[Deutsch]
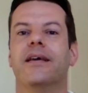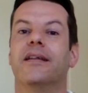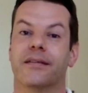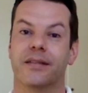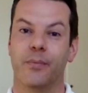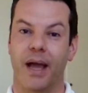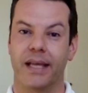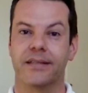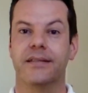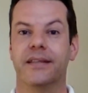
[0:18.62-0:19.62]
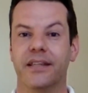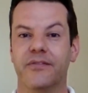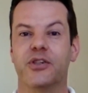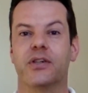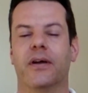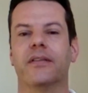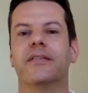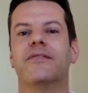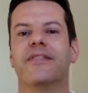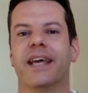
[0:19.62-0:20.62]
dass die meisten nicht
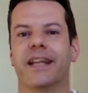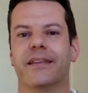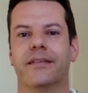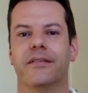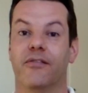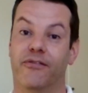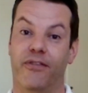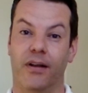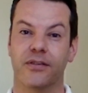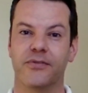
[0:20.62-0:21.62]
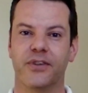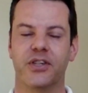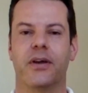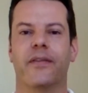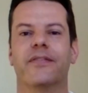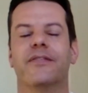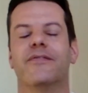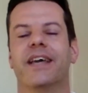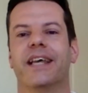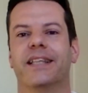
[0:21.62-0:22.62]
verstanden werden, falsch verstanden
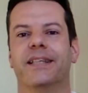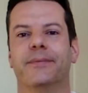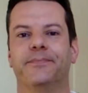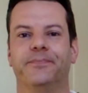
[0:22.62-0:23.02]
werden